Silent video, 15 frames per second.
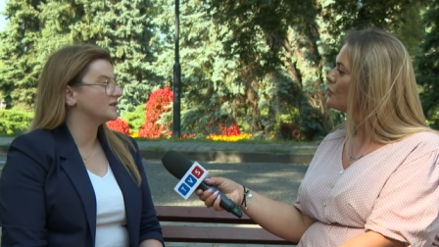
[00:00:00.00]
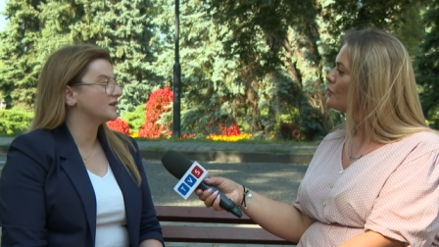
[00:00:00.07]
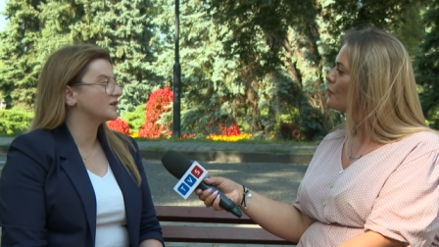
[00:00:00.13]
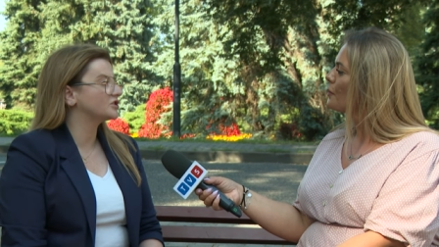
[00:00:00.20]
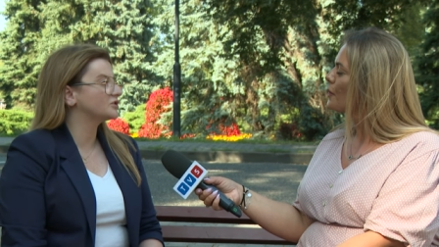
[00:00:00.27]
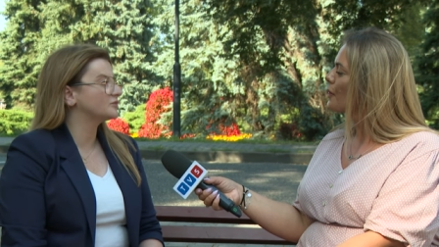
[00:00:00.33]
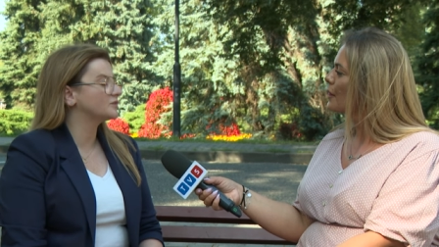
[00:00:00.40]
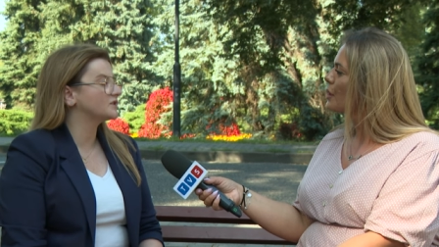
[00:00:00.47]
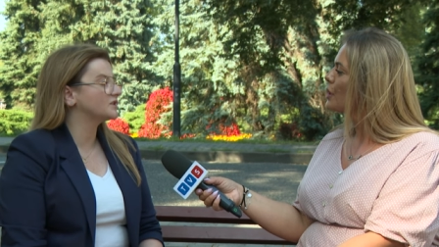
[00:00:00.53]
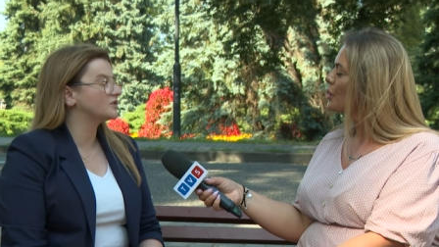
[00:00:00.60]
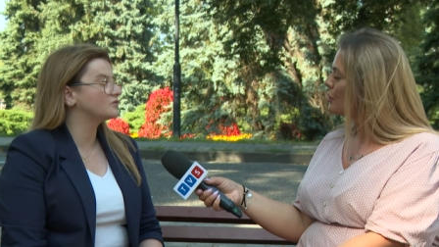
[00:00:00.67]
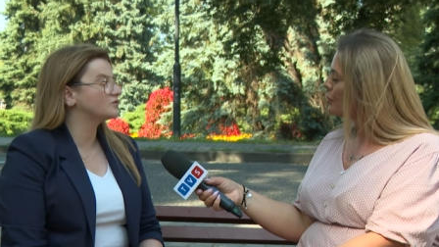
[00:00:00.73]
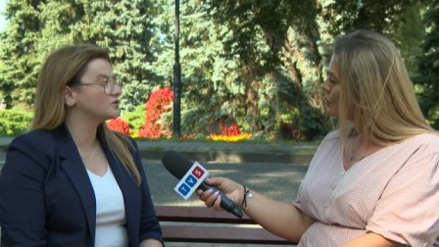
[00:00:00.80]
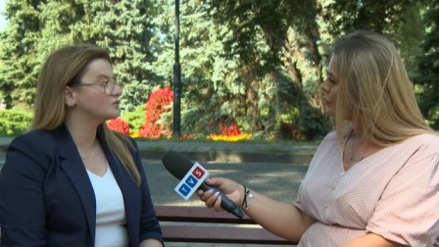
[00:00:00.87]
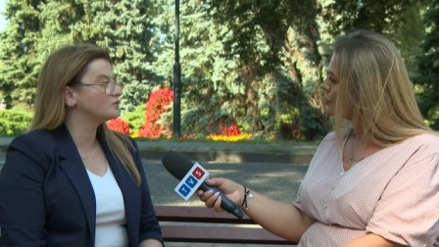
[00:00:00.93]
tak żeby
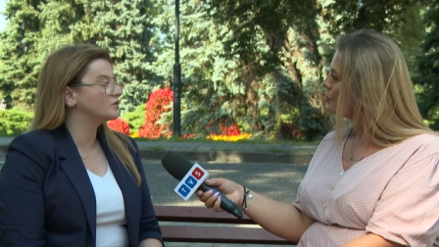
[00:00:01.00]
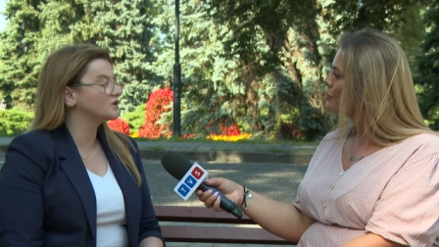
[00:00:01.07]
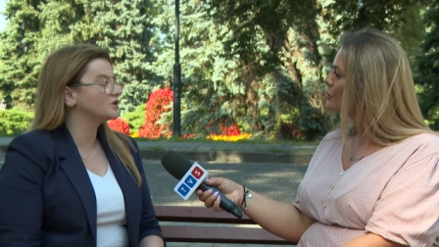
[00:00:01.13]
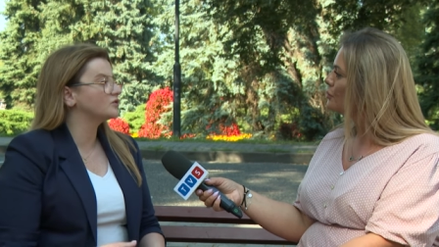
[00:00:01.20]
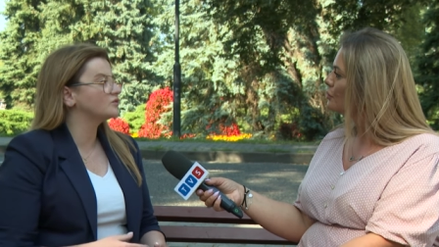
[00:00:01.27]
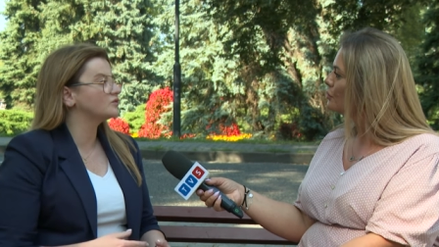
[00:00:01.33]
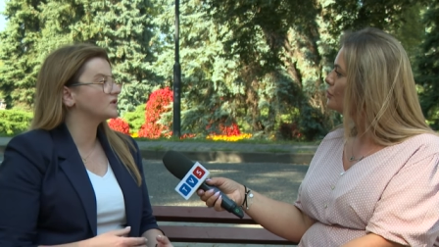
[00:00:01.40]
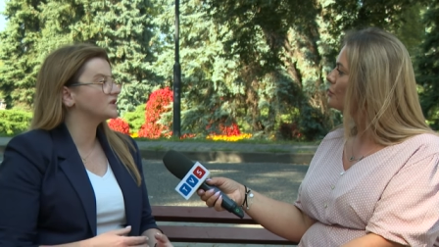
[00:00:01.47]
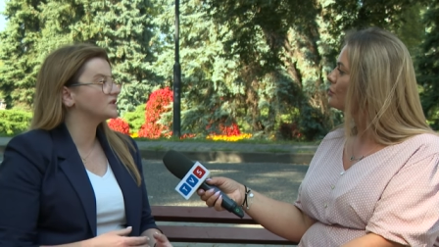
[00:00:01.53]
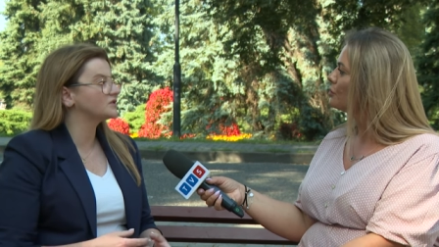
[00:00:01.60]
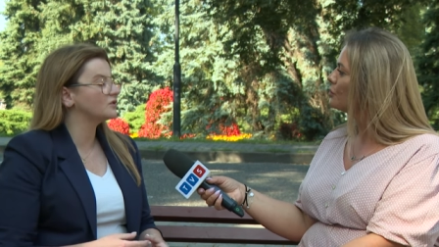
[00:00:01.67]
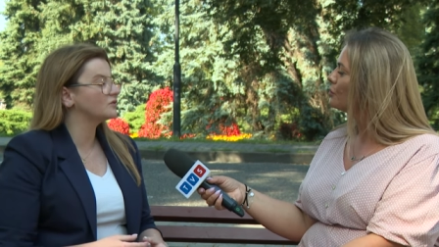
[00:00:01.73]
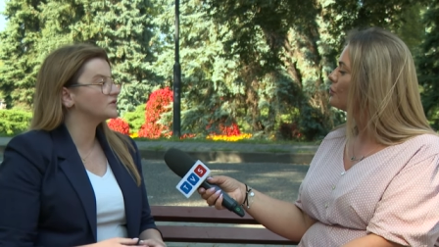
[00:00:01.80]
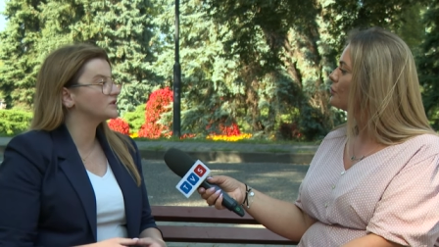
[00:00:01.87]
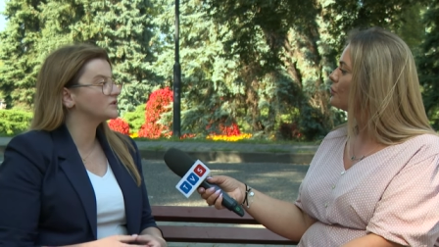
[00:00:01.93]
te usługi, które
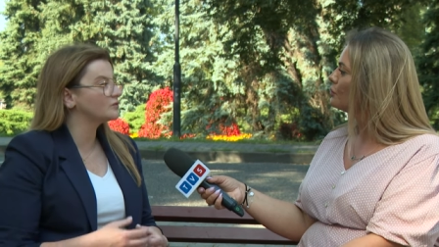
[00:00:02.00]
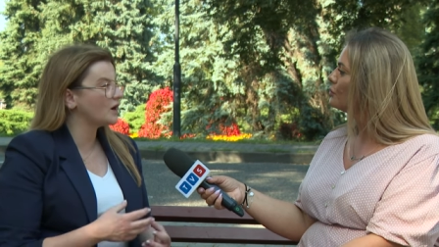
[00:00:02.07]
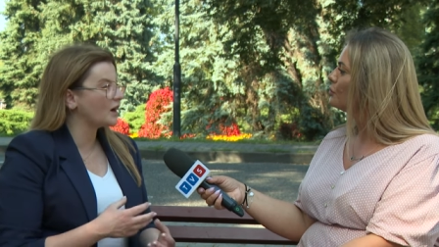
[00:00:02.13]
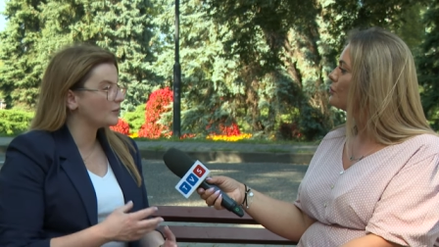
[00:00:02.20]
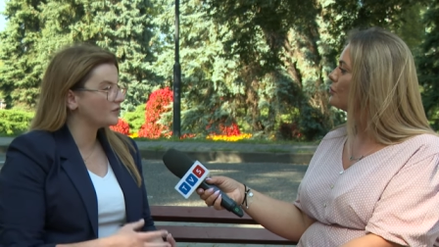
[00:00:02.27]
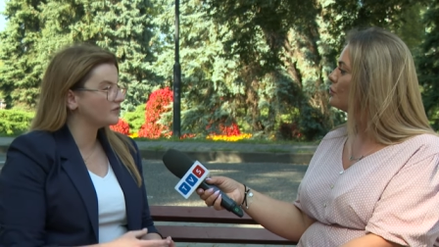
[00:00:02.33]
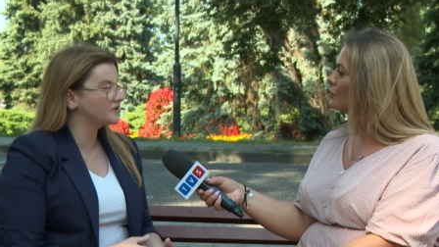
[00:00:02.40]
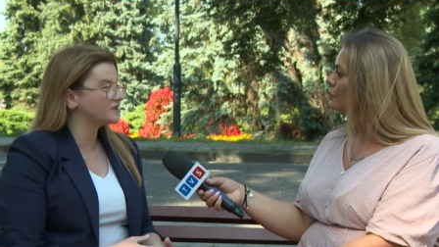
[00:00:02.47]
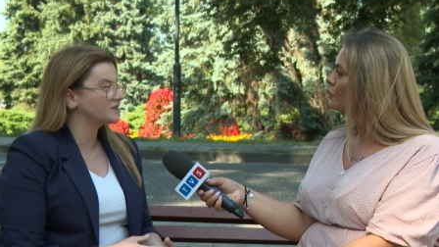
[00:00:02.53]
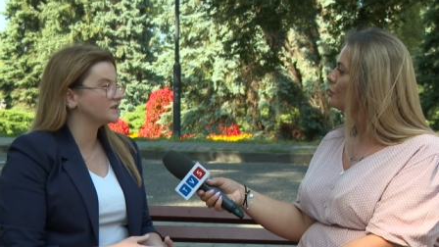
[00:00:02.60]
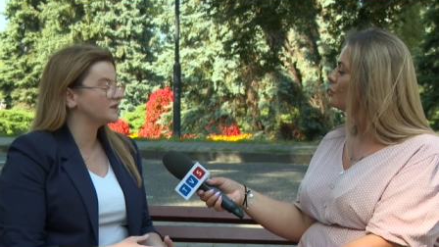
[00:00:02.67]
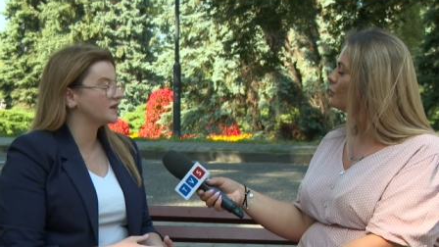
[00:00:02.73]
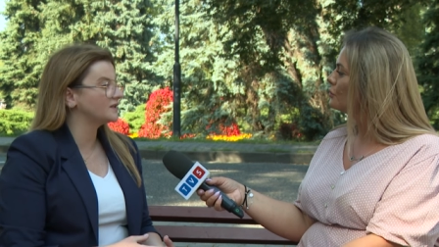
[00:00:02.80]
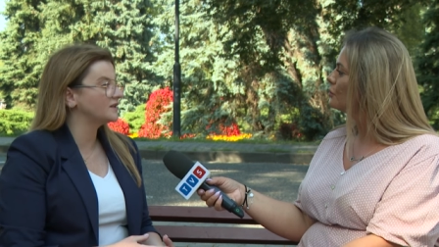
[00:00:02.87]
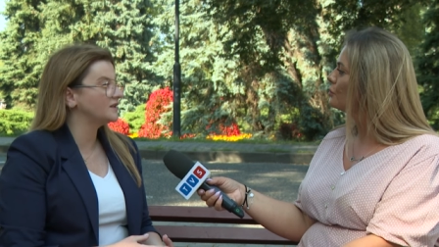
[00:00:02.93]
są słabo
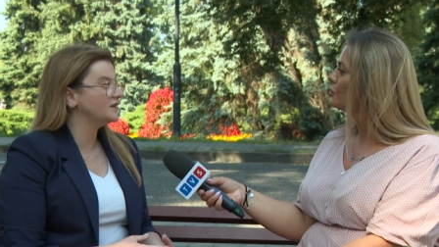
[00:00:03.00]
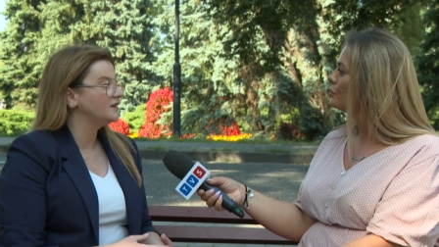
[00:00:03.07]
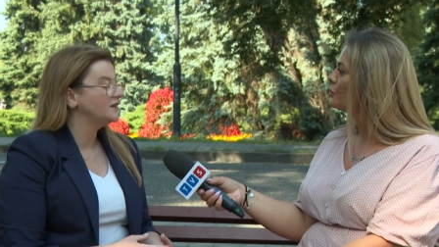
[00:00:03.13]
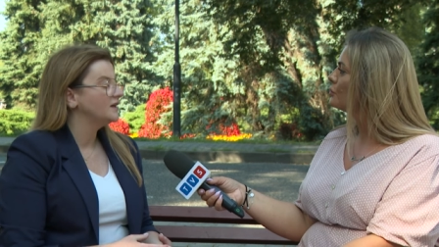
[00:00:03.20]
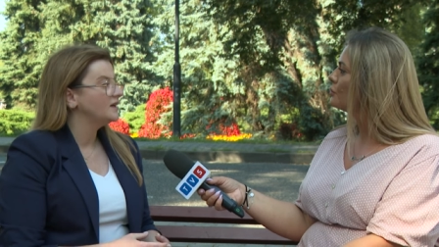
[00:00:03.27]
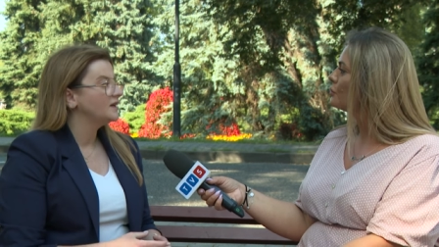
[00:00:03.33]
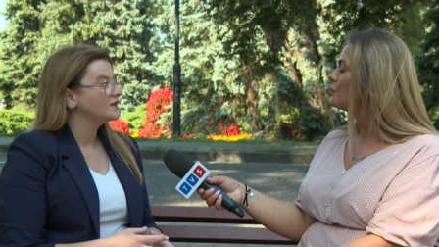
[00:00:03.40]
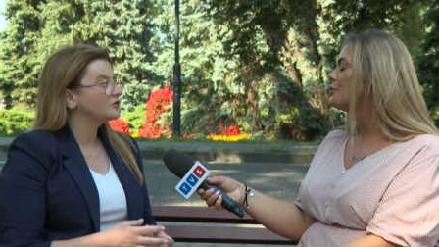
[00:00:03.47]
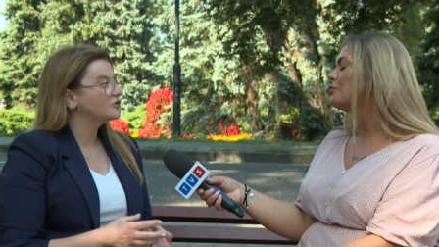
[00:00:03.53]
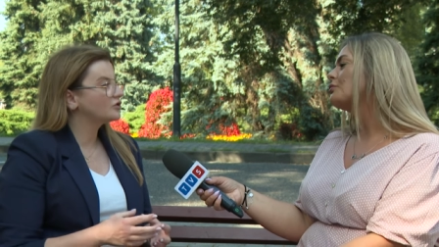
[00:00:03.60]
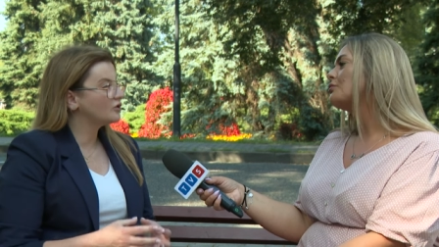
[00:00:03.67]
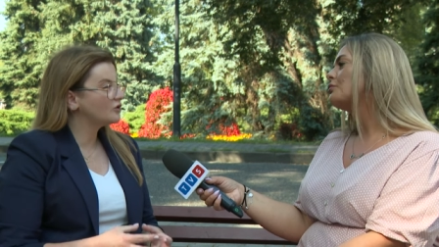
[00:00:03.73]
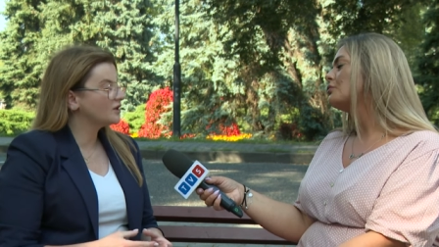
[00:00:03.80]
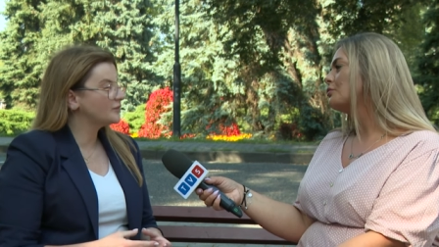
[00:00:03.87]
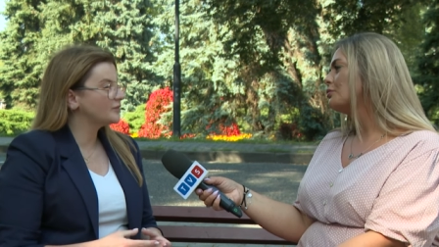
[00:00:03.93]
wyceniane,
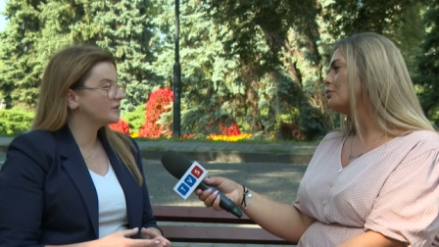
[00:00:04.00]
trochę